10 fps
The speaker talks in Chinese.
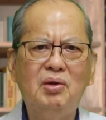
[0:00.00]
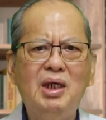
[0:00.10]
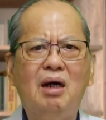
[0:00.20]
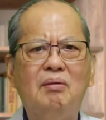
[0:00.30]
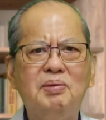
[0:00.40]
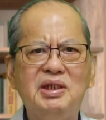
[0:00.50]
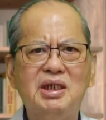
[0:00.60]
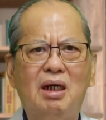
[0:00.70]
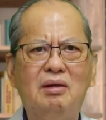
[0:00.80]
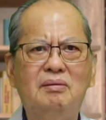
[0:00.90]
不要比
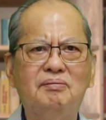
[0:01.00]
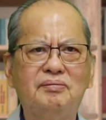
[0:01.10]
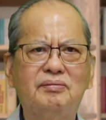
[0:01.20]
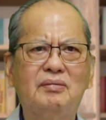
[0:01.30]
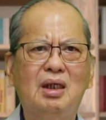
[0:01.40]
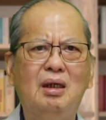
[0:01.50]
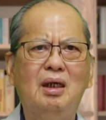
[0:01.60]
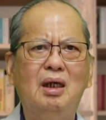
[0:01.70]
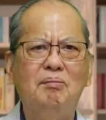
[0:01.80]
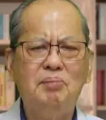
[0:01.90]
较，
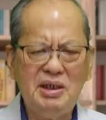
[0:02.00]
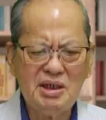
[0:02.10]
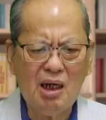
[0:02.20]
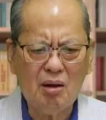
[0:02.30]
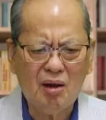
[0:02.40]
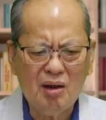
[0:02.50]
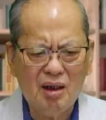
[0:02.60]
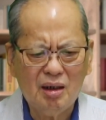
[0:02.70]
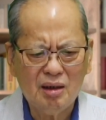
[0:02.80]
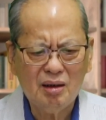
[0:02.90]
比较
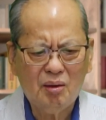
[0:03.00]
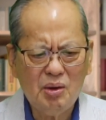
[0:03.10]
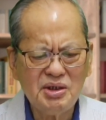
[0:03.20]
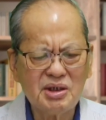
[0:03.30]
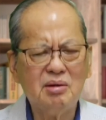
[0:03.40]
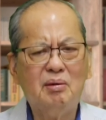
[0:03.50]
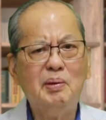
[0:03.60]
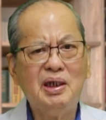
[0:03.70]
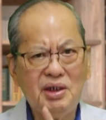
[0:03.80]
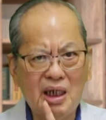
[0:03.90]
会使
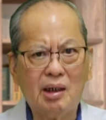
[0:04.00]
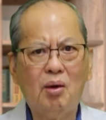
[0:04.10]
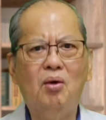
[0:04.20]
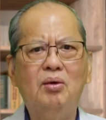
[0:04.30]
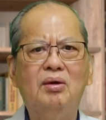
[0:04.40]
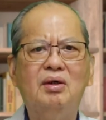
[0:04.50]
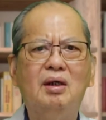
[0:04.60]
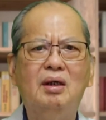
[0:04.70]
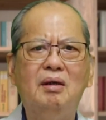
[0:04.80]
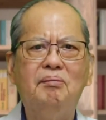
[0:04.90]
我们眼红，
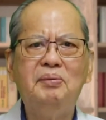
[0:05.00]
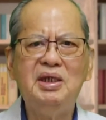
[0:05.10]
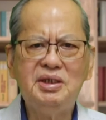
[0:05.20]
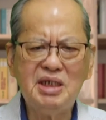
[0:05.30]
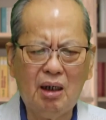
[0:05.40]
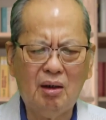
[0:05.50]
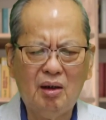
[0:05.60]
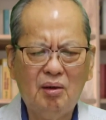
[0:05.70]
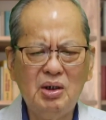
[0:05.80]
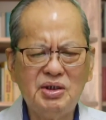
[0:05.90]
比
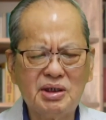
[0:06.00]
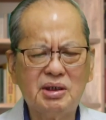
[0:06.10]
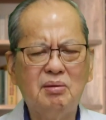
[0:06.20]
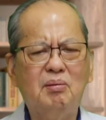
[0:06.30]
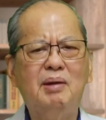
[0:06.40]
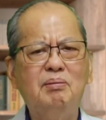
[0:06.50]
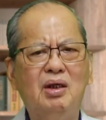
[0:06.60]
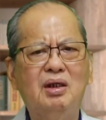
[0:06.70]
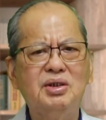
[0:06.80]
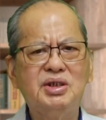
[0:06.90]
较会使我们
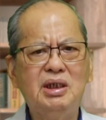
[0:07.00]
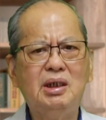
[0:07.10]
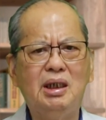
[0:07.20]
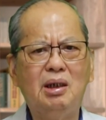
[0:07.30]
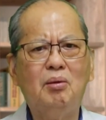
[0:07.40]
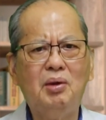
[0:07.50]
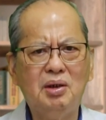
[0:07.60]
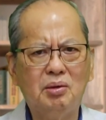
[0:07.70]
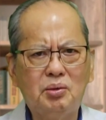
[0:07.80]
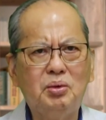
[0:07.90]
心里
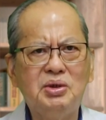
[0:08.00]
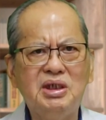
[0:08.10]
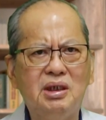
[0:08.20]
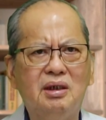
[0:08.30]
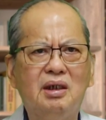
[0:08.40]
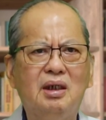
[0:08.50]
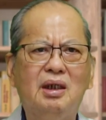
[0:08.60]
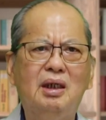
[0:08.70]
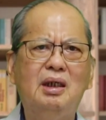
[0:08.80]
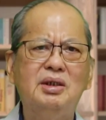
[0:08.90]
会有妒忌。
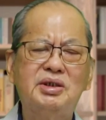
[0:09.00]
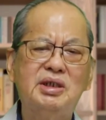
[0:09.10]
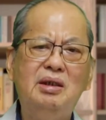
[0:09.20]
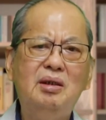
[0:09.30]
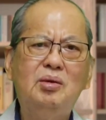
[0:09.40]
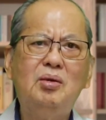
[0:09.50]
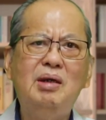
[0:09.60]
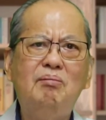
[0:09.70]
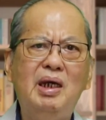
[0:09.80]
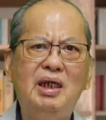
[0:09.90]
神
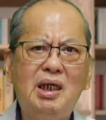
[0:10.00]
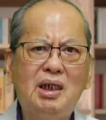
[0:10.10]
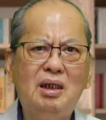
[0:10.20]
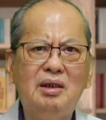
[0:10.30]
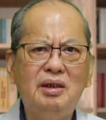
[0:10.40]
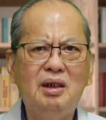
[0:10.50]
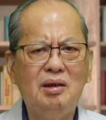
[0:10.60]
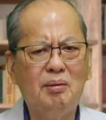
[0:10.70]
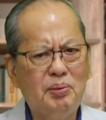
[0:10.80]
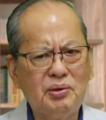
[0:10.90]
对每一个人
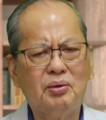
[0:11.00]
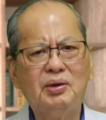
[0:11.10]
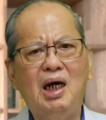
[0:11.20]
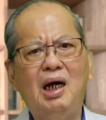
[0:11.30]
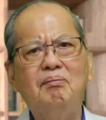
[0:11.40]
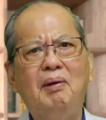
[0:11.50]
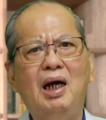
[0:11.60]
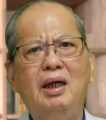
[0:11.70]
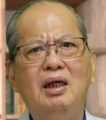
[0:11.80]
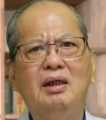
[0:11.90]
有不同的安
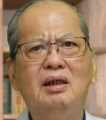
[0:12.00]
排。